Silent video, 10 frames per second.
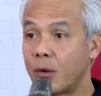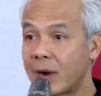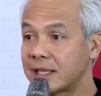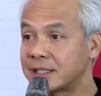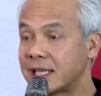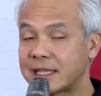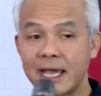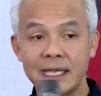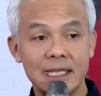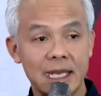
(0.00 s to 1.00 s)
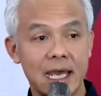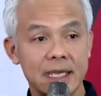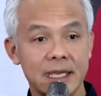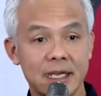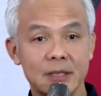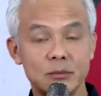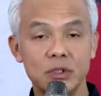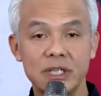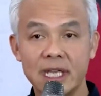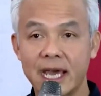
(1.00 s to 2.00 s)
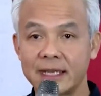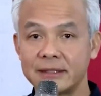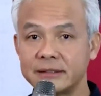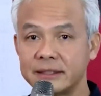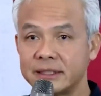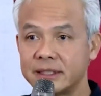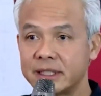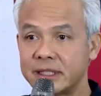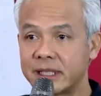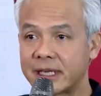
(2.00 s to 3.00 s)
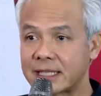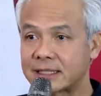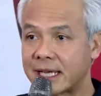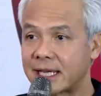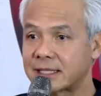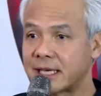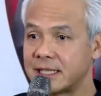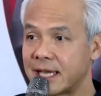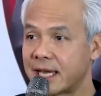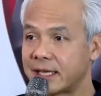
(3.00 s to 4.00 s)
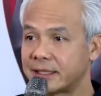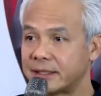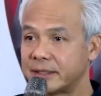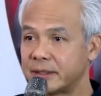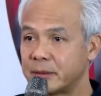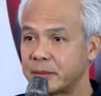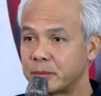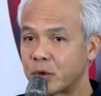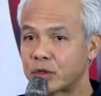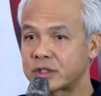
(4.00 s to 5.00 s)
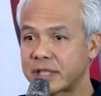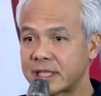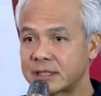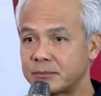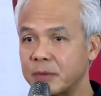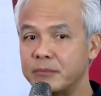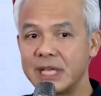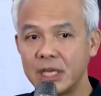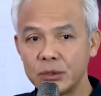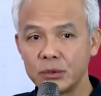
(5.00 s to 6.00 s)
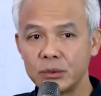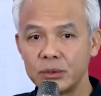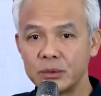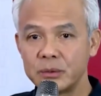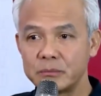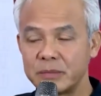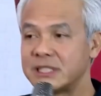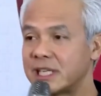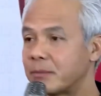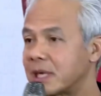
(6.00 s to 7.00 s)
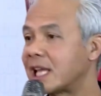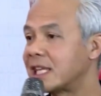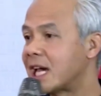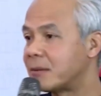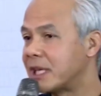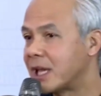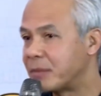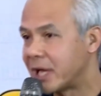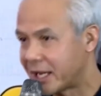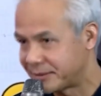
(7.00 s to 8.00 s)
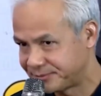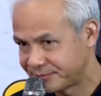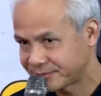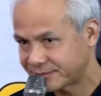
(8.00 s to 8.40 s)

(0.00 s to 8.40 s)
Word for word: awal cerita inilah yang kemudian e, rasa-rasanya proses pemilu menjadi pertanyaan banyak pihak.